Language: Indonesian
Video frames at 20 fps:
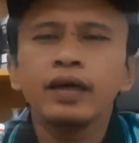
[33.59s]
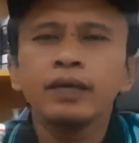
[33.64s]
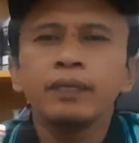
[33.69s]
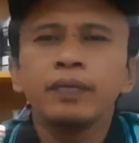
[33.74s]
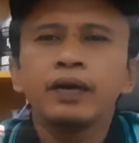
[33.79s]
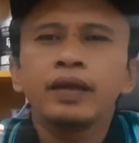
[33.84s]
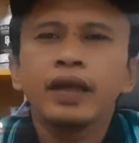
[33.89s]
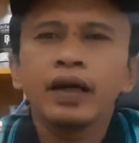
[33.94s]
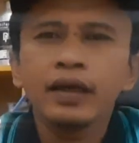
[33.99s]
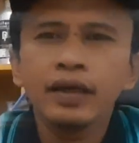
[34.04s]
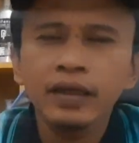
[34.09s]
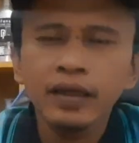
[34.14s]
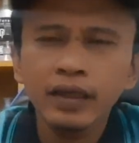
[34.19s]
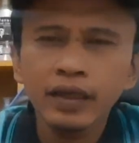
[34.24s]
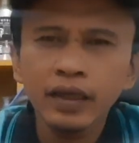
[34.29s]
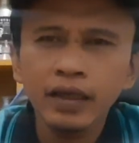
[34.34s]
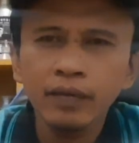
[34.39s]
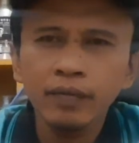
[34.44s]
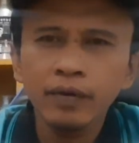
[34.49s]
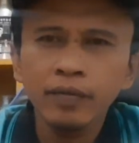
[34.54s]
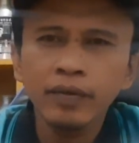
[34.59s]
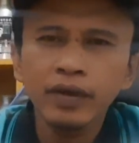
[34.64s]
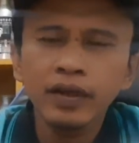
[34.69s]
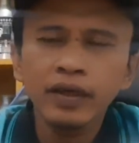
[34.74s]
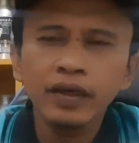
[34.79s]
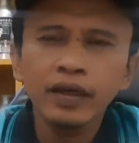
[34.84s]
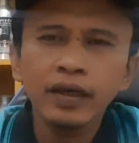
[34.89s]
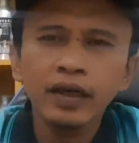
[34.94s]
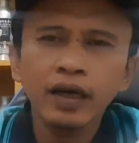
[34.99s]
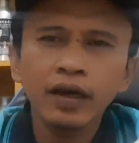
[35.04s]
Epic Lucky ini
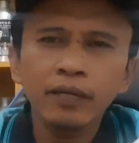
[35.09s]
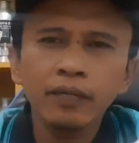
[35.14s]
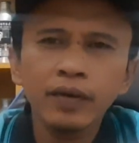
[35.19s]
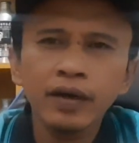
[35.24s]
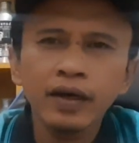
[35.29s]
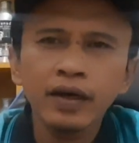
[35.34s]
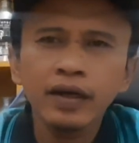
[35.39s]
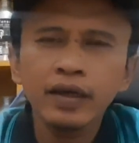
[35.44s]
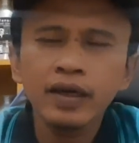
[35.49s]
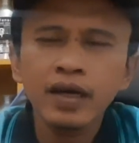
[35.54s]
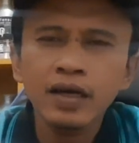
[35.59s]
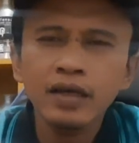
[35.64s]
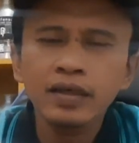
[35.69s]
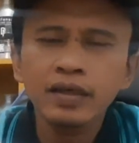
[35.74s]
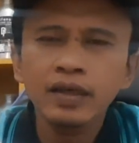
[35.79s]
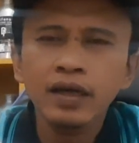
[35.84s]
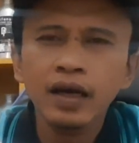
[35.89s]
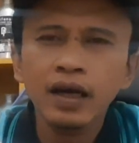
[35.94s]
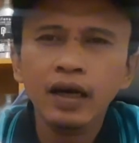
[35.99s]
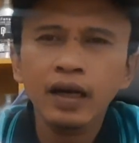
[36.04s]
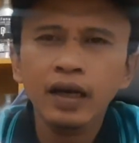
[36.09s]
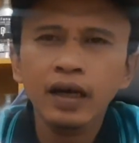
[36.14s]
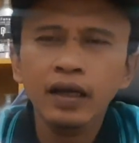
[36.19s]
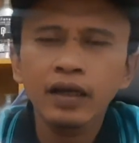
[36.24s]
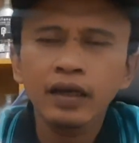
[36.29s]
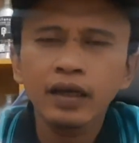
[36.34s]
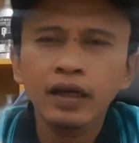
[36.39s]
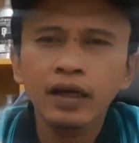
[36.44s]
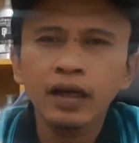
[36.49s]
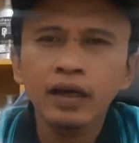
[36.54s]
memiliki aroma yang
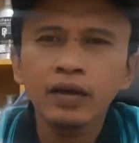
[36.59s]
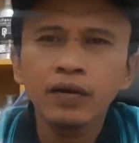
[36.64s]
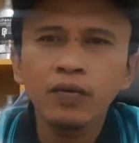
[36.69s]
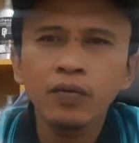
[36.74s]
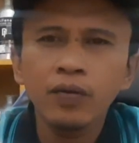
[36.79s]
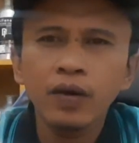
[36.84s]
searah dengan